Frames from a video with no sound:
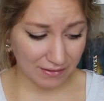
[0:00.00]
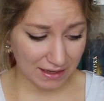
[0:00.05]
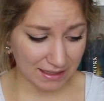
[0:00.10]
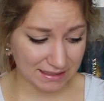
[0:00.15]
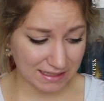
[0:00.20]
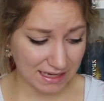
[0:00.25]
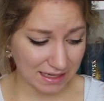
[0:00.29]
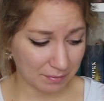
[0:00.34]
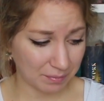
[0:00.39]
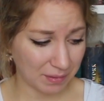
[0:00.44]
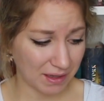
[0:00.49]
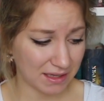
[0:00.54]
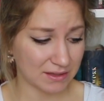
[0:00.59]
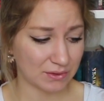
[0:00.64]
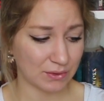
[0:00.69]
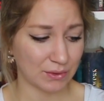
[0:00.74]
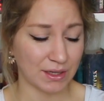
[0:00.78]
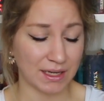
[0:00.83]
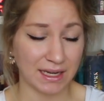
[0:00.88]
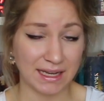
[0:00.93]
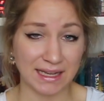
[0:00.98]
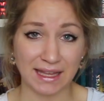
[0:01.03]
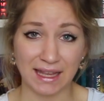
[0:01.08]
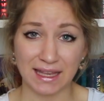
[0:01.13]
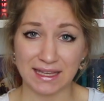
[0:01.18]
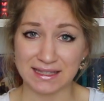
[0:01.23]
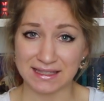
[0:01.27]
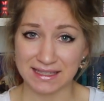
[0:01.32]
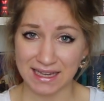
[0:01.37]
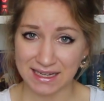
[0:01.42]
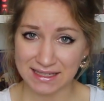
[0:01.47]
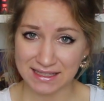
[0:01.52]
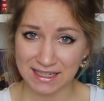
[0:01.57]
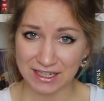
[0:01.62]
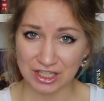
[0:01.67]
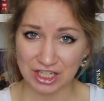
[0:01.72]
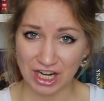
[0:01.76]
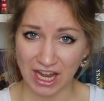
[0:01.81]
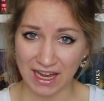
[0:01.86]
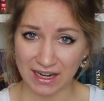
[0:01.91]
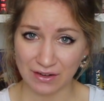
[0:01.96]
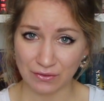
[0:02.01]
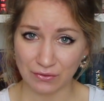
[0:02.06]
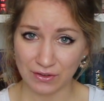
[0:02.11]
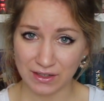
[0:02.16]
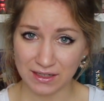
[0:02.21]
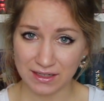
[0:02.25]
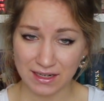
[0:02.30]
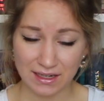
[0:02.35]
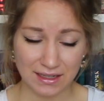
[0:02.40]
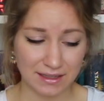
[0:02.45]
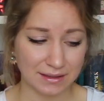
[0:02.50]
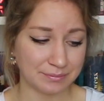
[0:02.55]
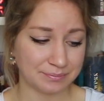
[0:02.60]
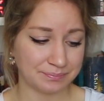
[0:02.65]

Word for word: was ich persönlich sehr, sehr schade finde,